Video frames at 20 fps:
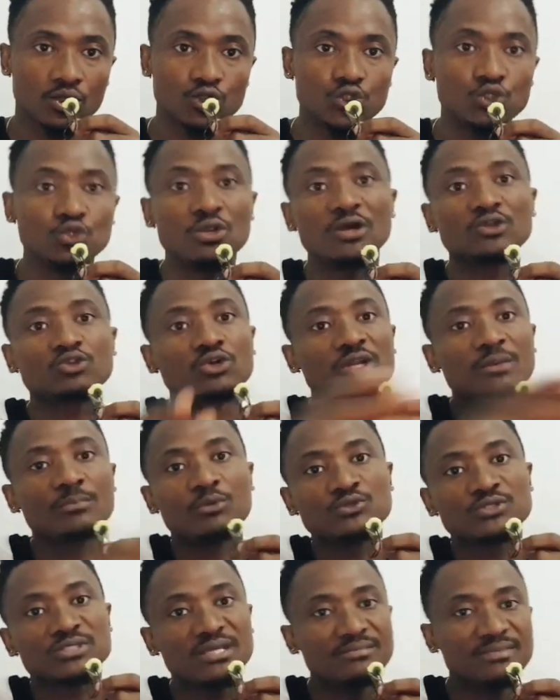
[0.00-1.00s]
Tu lui as donné
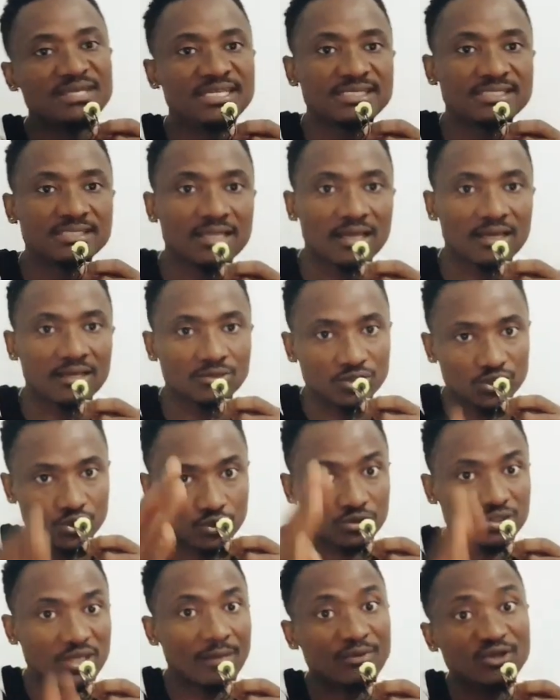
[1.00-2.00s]
poste de ministre là.
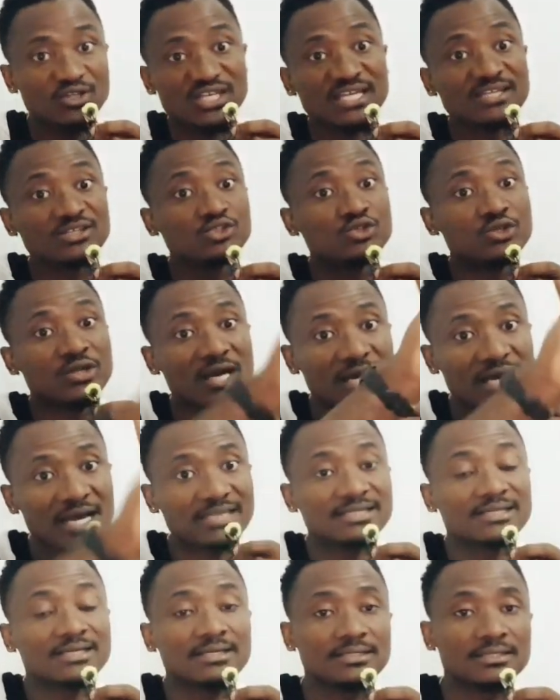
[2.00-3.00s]
tu as dit durant
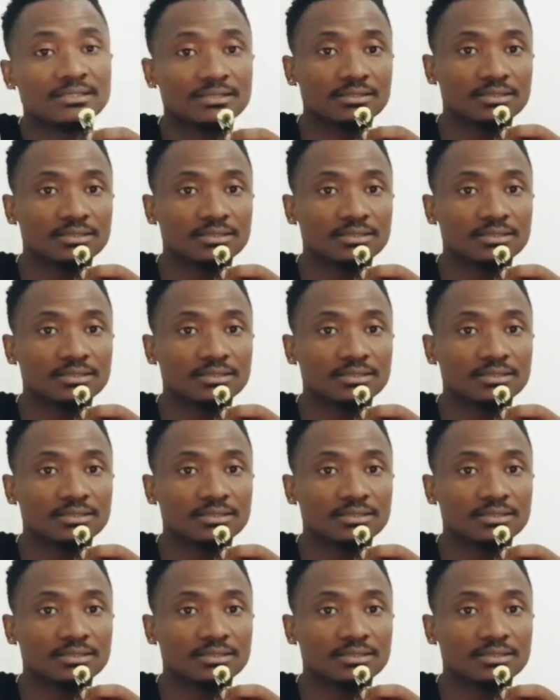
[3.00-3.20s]
4 ans.